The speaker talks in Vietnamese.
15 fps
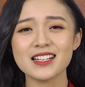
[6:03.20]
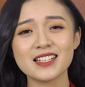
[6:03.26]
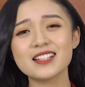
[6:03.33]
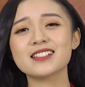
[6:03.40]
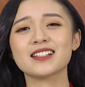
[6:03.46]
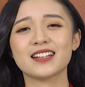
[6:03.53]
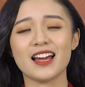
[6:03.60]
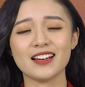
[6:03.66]
sẽ
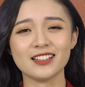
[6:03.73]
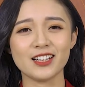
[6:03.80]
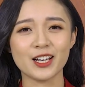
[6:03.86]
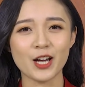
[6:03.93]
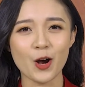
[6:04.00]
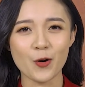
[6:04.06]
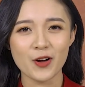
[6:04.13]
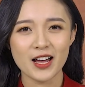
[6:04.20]
chưa dừng lại ở
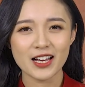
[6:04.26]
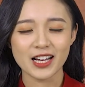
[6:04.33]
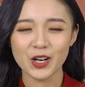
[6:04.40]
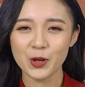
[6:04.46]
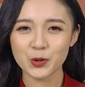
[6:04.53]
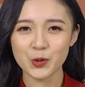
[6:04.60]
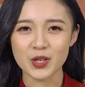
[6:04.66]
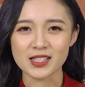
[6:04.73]
đây đâu.
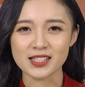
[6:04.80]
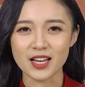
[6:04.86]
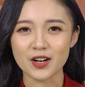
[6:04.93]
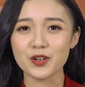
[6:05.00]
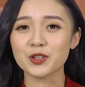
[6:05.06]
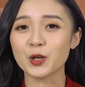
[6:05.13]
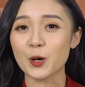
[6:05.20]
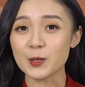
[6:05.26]
Các đội tuyển sẽ
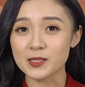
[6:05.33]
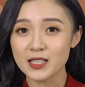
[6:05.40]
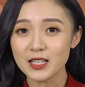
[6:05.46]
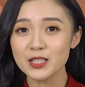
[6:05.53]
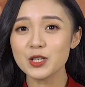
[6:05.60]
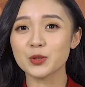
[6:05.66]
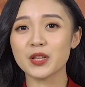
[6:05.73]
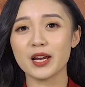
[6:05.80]
còn có
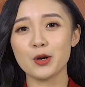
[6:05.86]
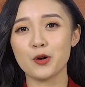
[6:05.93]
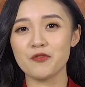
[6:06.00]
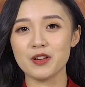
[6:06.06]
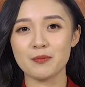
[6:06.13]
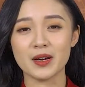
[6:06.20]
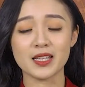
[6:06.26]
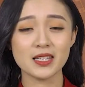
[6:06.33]
rất nhiều thay đổi
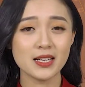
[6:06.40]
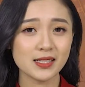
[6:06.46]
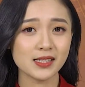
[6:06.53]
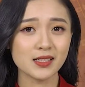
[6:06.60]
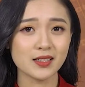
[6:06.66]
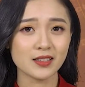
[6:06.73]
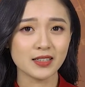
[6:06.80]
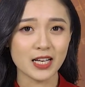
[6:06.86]
về mặt nhân
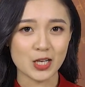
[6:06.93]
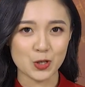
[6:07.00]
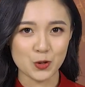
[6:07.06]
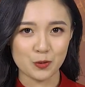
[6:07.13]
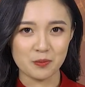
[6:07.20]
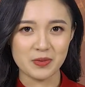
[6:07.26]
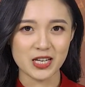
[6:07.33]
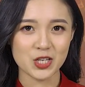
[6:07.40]
sự để
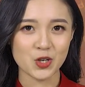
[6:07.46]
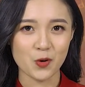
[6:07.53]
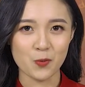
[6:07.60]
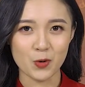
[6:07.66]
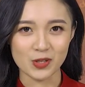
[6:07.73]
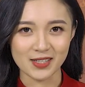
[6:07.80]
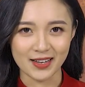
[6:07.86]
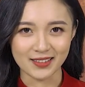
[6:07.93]
chuẩn bị cho
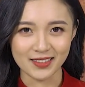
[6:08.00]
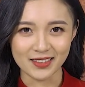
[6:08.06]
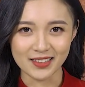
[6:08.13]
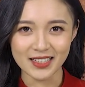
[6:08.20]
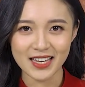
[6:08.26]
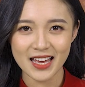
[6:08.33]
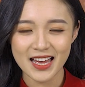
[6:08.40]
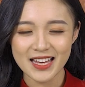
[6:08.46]
mùa giải
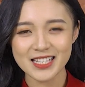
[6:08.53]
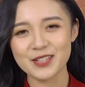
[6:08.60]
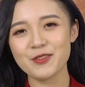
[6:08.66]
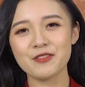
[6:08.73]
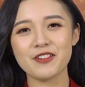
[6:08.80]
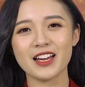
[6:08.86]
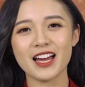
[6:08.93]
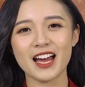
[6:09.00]
tới. Chính
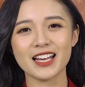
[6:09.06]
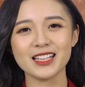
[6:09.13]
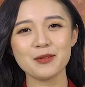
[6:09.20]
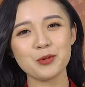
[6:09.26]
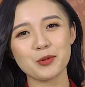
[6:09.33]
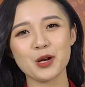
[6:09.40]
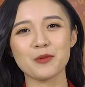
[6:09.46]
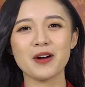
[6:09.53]
vì vậy hãy
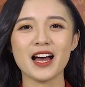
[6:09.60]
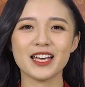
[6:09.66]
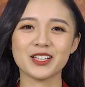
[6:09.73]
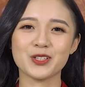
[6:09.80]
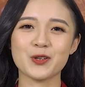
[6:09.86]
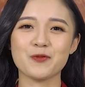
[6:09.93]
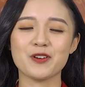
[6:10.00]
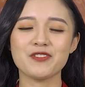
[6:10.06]
tiếp tục đồng hành
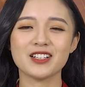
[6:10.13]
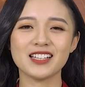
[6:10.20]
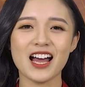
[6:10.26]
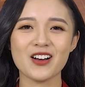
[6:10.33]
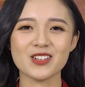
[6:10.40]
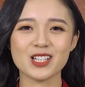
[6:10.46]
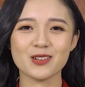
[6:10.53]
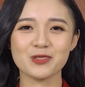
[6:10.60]
cùng với Phương
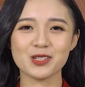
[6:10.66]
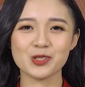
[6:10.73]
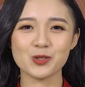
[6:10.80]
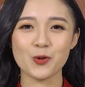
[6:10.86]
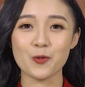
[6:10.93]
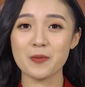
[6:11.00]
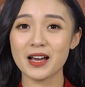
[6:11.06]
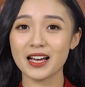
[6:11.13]
Thảo trong những
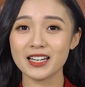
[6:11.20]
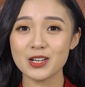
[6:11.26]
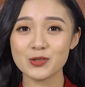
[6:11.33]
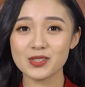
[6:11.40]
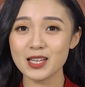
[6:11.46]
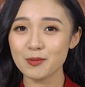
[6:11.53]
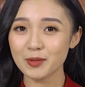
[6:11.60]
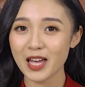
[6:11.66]
số Mega News
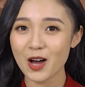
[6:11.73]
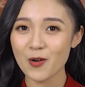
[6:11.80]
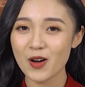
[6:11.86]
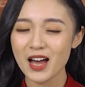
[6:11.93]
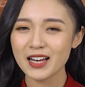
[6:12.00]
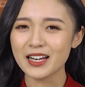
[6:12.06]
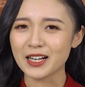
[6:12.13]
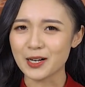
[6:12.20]
tiếp theo
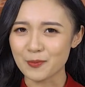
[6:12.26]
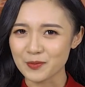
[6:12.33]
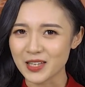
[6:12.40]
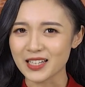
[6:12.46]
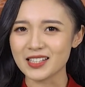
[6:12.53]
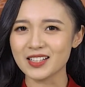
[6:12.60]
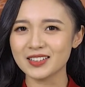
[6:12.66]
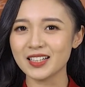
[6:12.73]
để cập
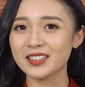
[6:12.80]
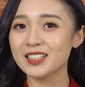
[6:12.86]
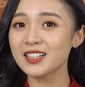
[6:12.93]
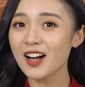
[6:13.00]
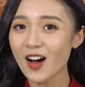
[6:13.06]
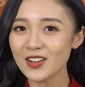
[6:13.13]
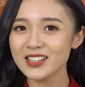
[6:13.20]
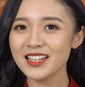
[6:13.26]
nhật những tin
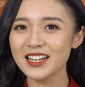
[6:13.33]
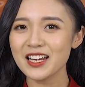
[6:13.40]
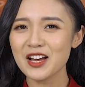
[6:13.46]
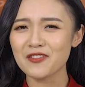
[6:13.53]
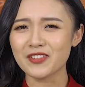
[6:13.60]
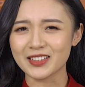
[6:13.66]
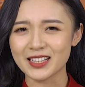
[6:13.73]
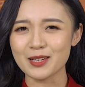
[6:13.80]
tức hot nhất
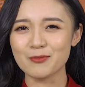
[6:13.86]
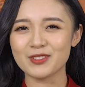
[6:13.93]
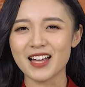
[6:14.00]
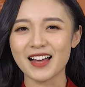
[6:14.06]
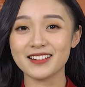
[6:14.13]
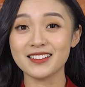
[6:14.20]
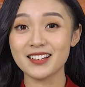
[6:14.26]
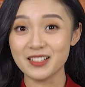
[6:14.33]
và tìm
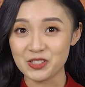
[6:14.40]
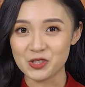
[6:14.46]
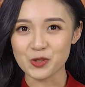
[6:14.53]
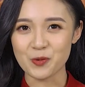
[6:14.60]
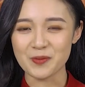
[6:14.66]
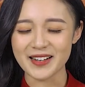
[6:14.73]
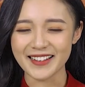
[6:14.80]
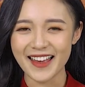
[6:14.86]
ra những ẩn
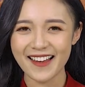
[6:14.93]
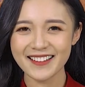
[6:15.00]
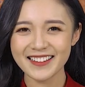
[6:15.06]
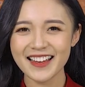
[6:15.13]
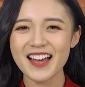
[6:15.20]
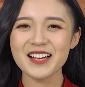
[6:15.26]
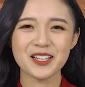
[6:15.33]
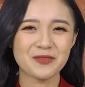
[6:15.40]
số mới nhé.
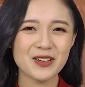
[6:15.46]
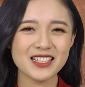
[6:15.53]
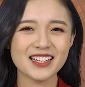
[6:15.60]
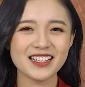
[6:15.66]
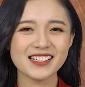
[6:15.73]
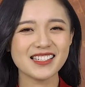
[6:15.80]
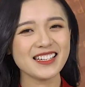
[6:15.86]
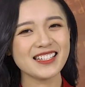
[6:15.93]
Còn bây
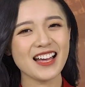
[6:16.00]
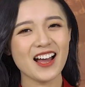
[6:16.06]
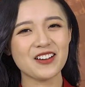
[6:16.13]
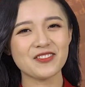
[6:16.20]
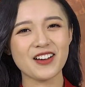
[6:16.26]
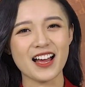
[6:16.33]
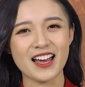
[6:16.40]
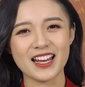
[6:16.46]
giờ thì xin
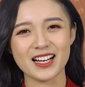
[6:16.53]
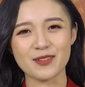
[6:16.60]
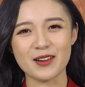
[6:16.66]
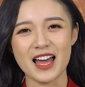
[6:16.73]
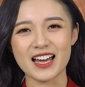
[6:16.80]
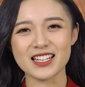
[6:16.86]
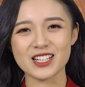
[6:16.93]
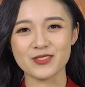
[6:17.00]
chào và hẹn gặp
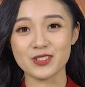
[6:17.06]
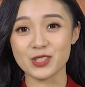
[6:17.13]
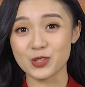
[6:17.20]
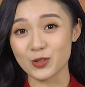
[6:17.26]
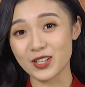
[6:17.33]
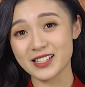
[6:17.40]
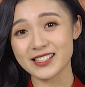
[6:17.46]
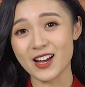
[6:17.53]
lại trong những
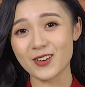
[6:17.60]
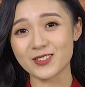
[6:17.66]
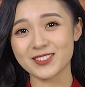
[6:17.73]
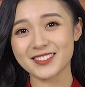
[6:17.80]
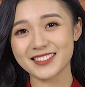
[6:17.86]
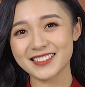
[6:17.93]
số lần sau.